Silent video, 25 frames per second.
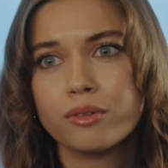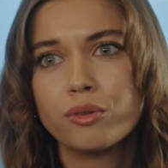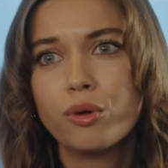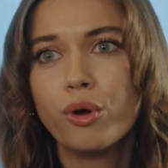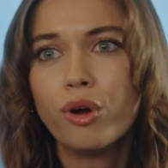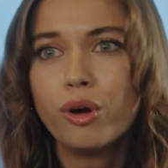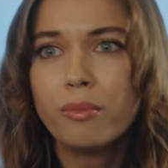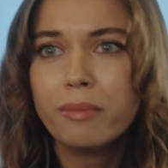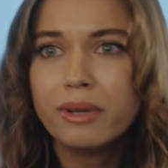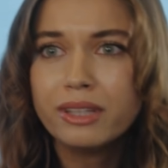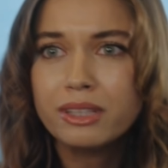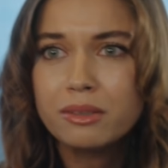
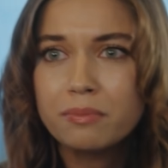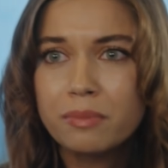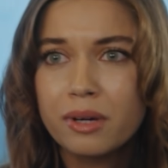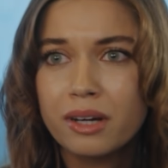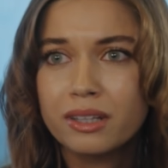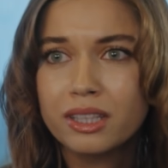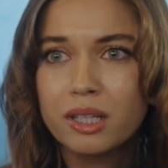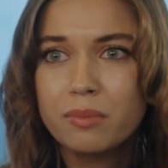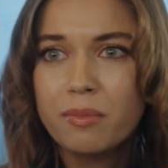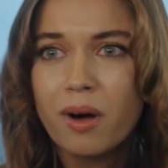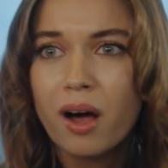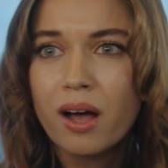Görmedin mi
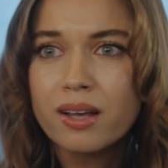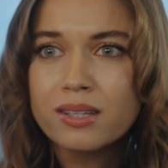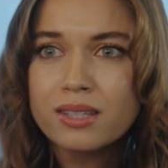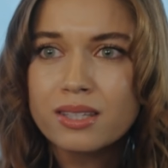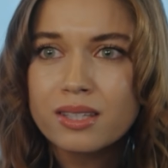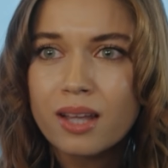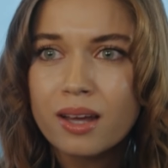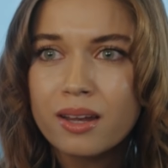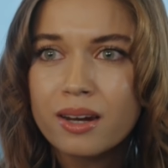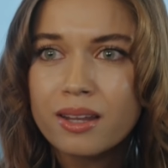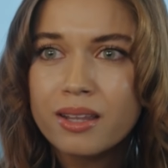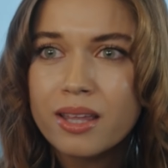adamı
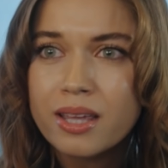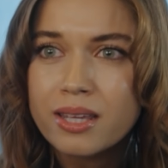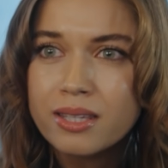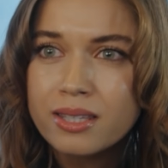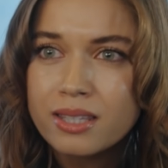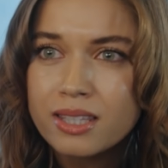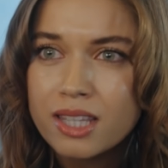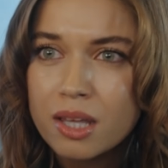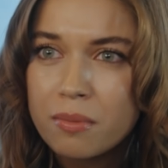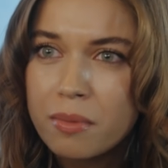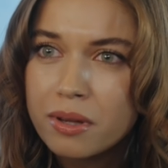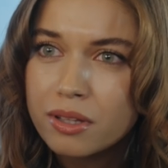hastanede,
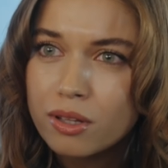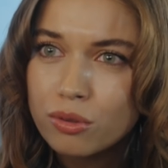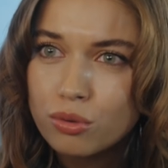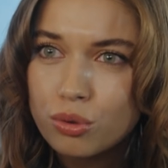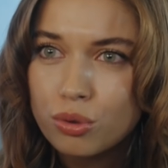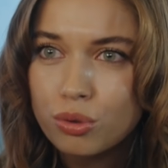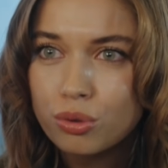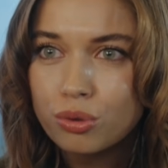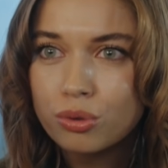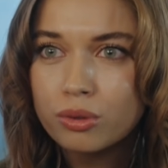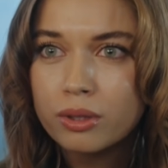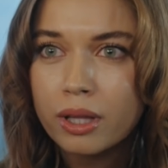istemede,
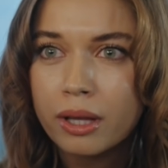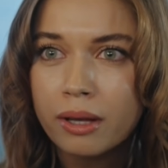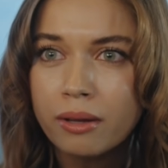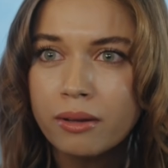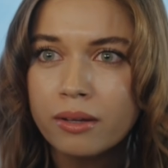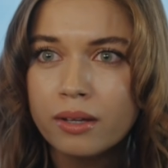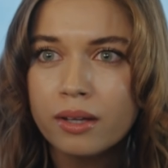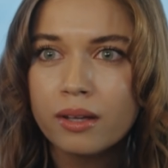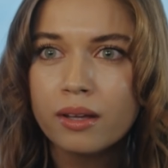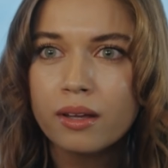düğünde?